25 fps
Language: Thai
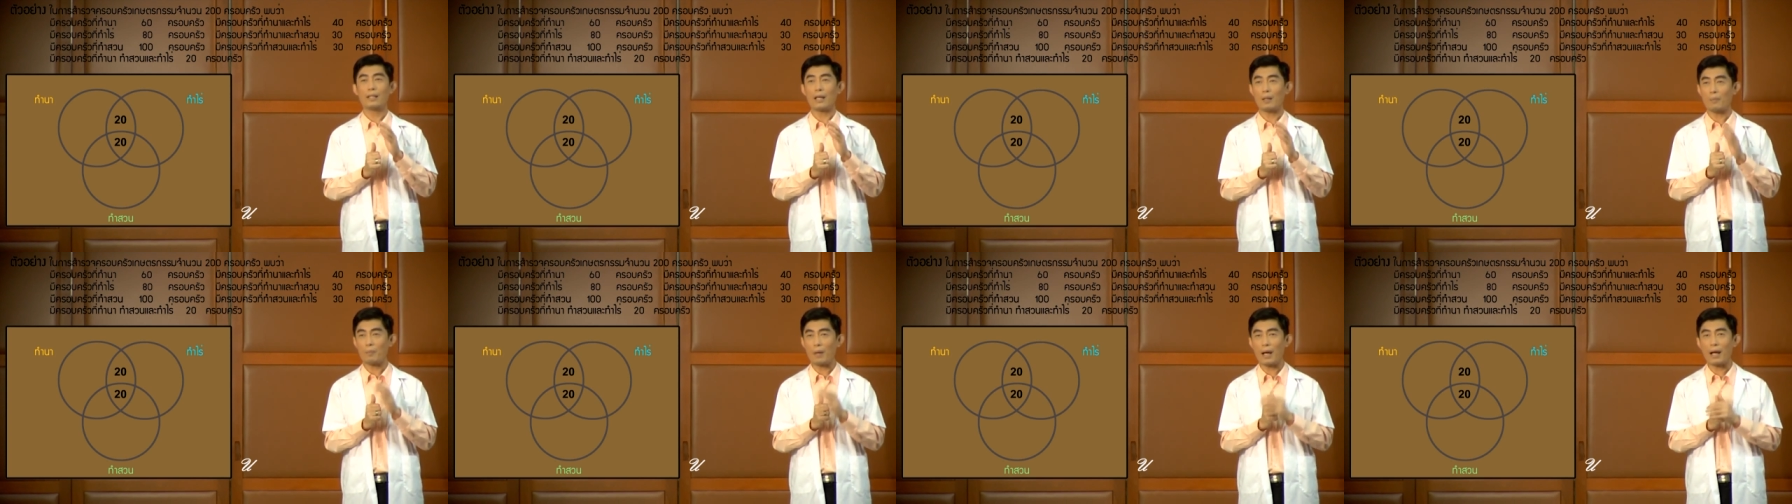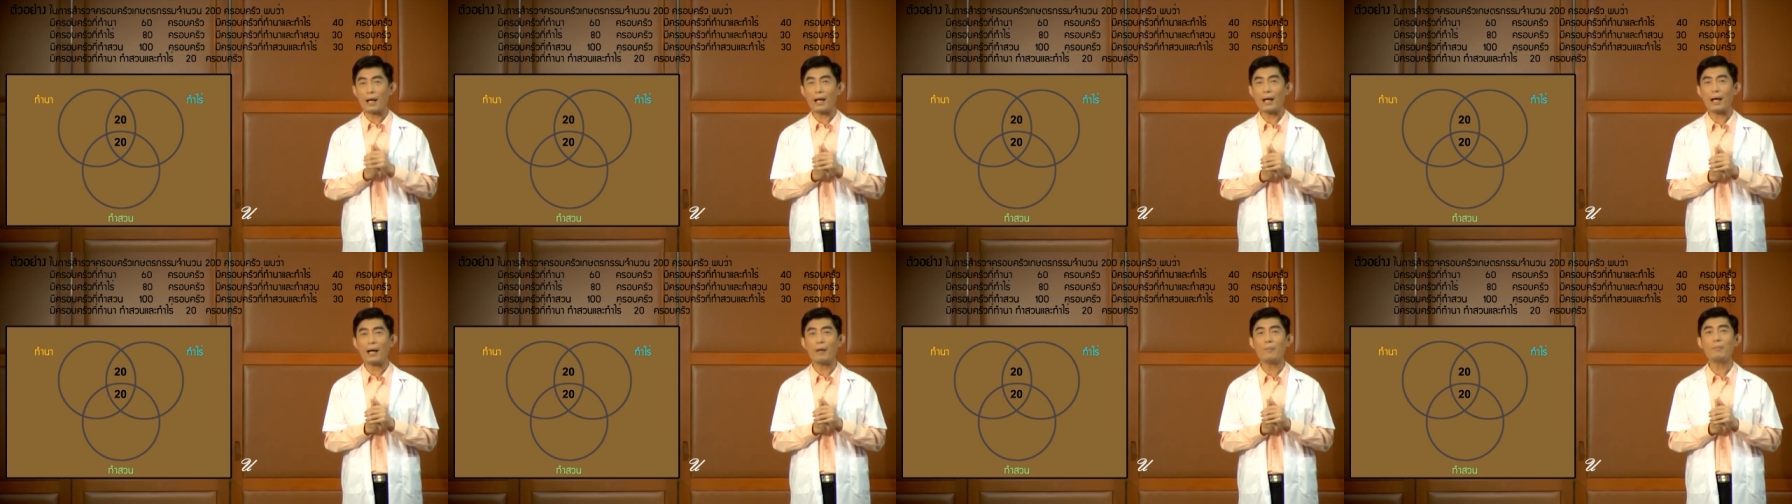ถัด
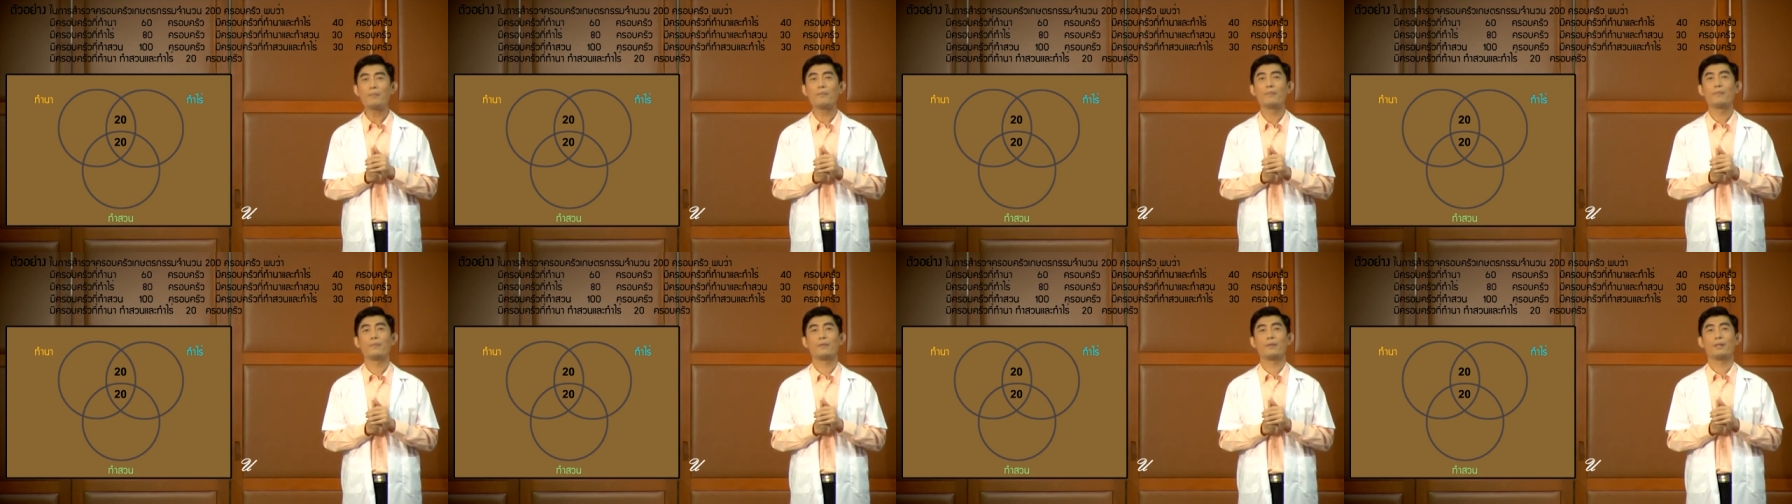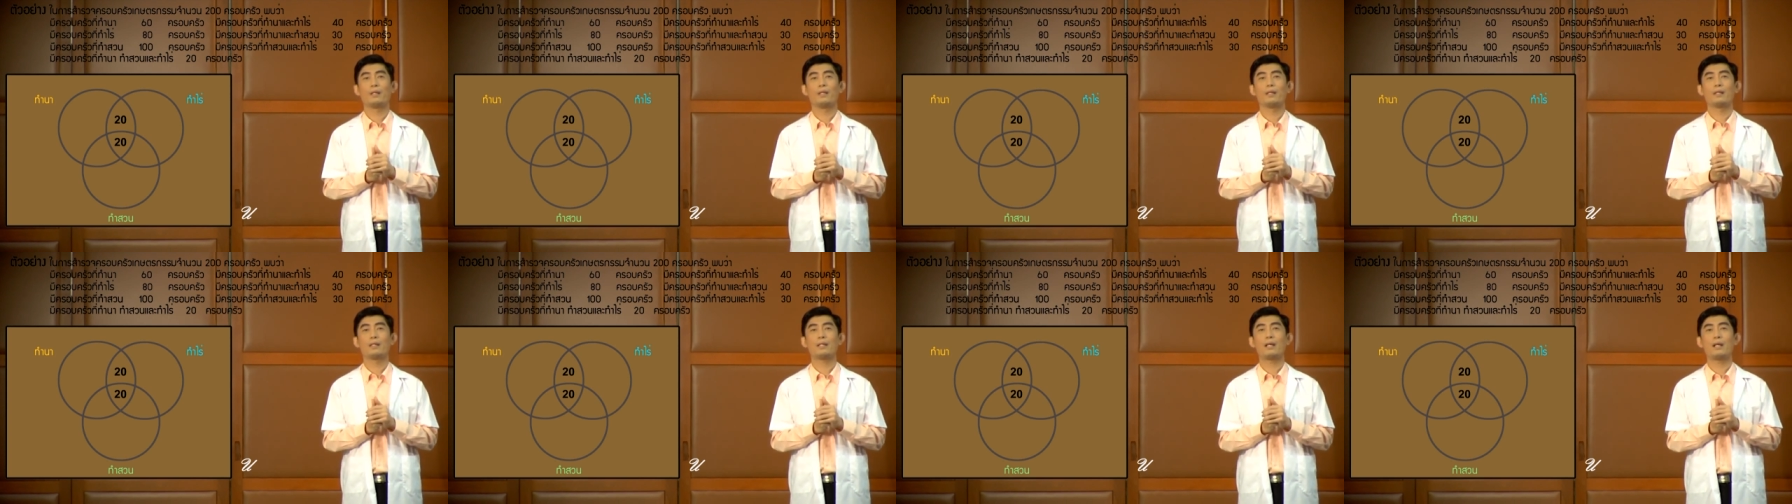มาครับ
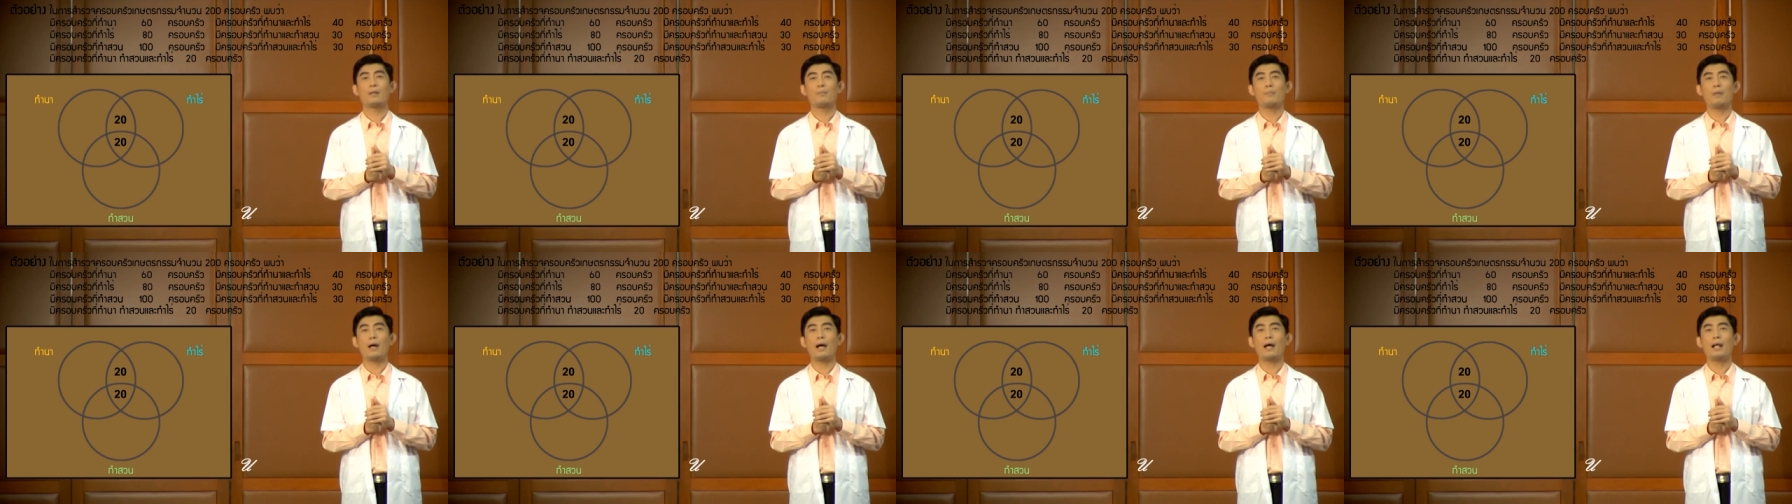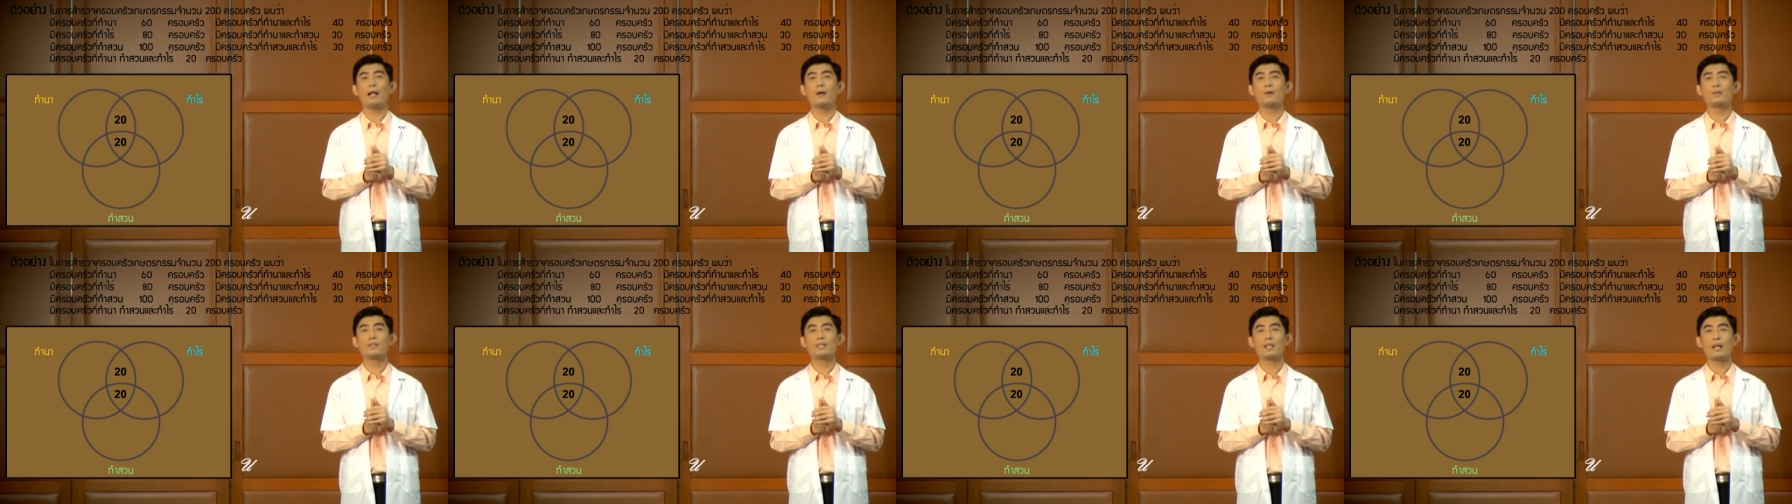ถัดมา
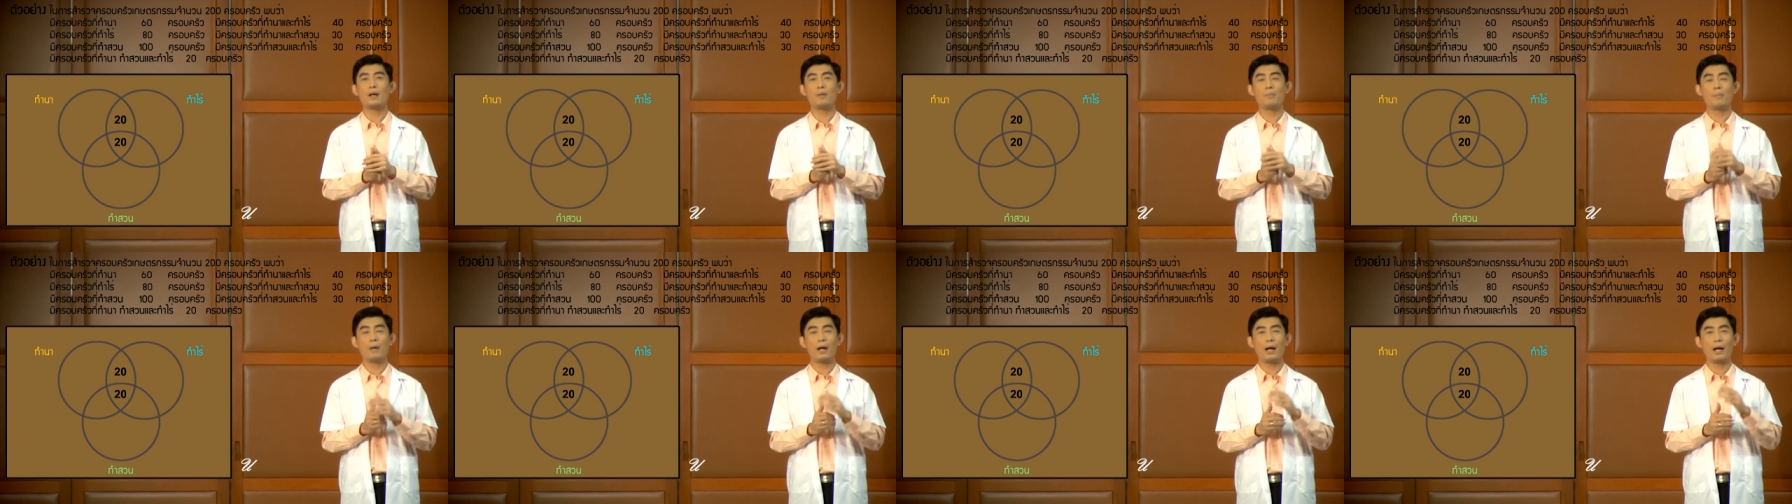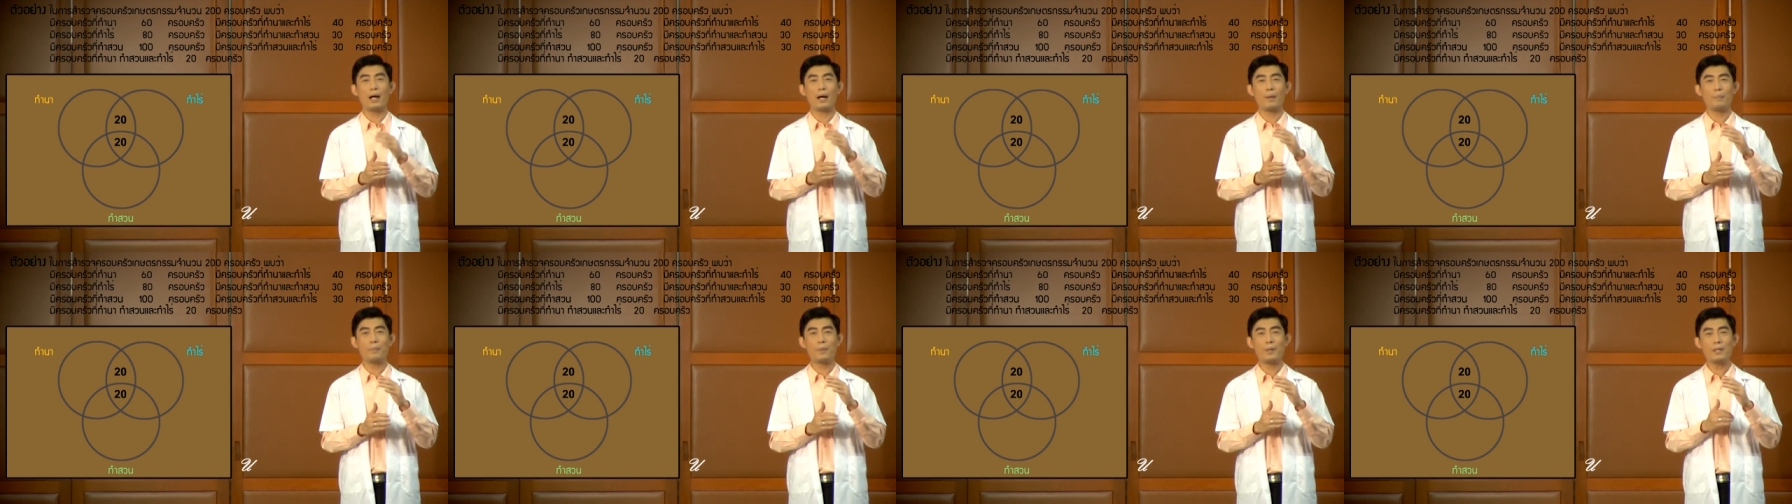เราจะ
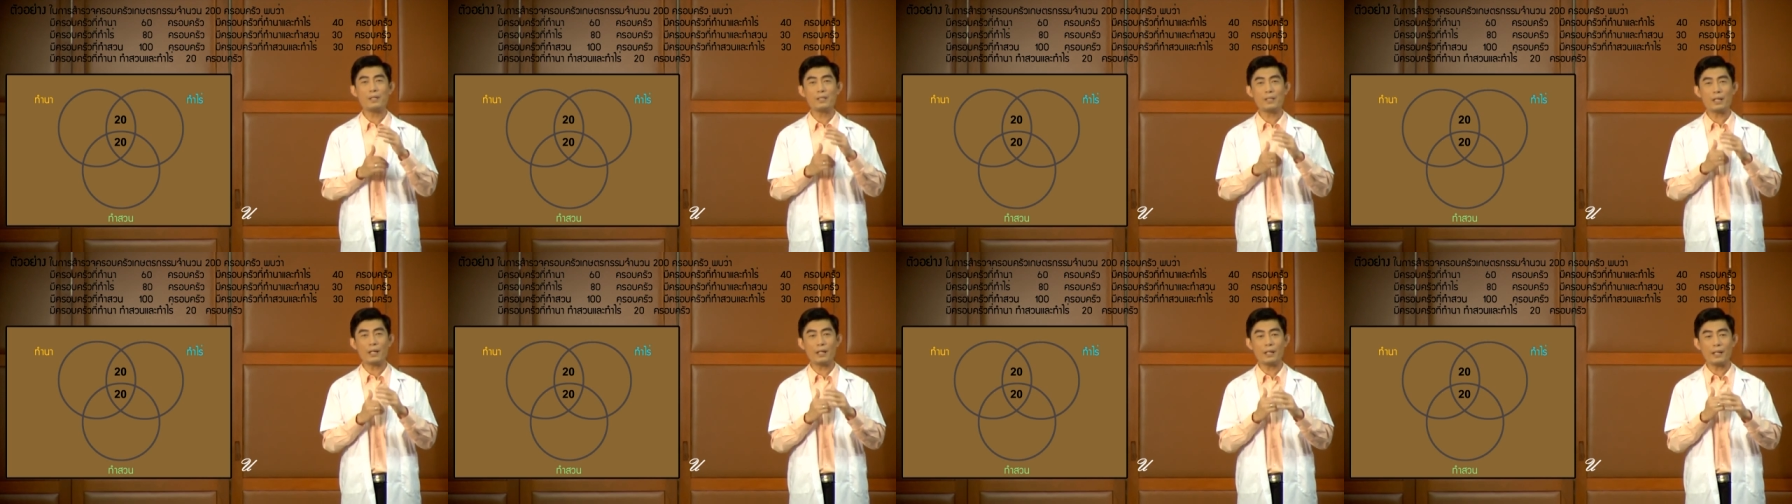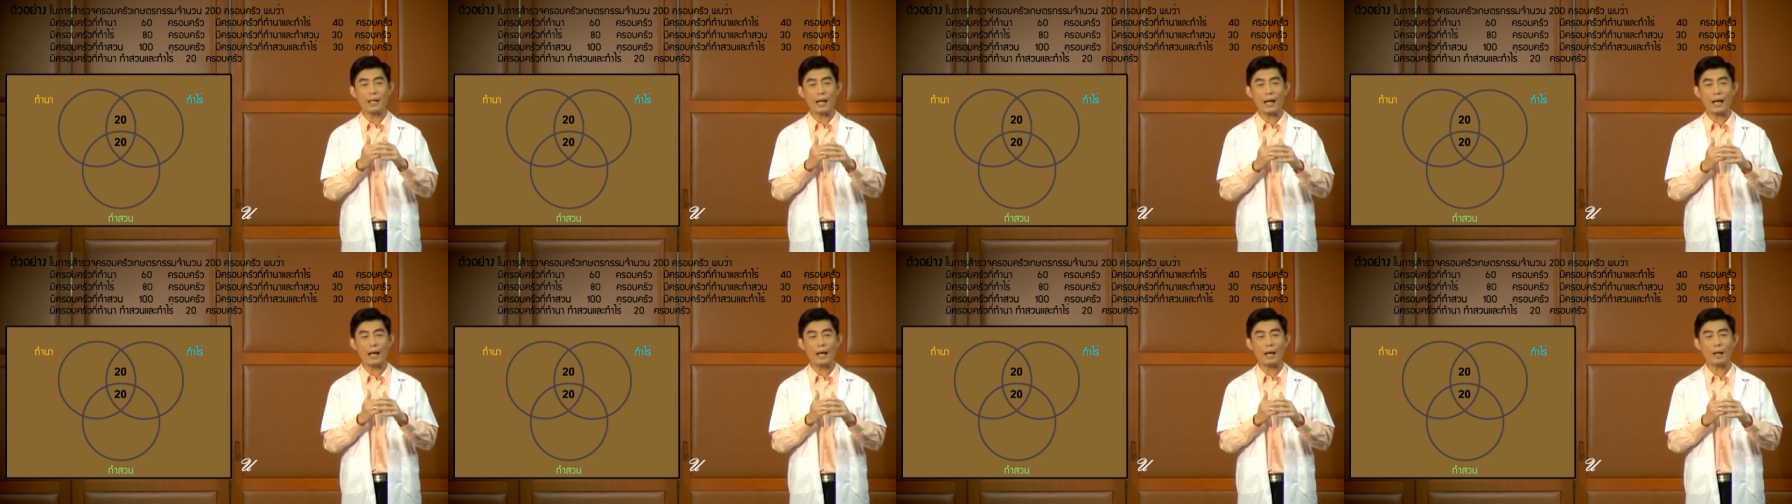มาพิจาร
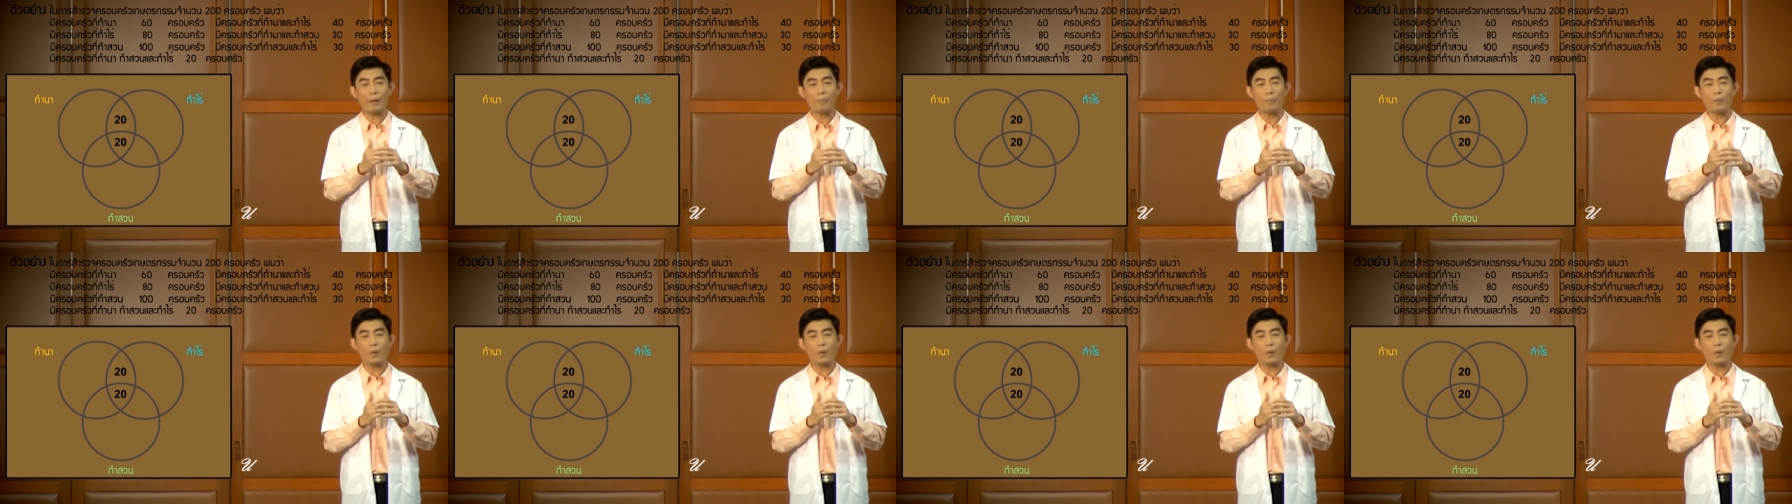ณา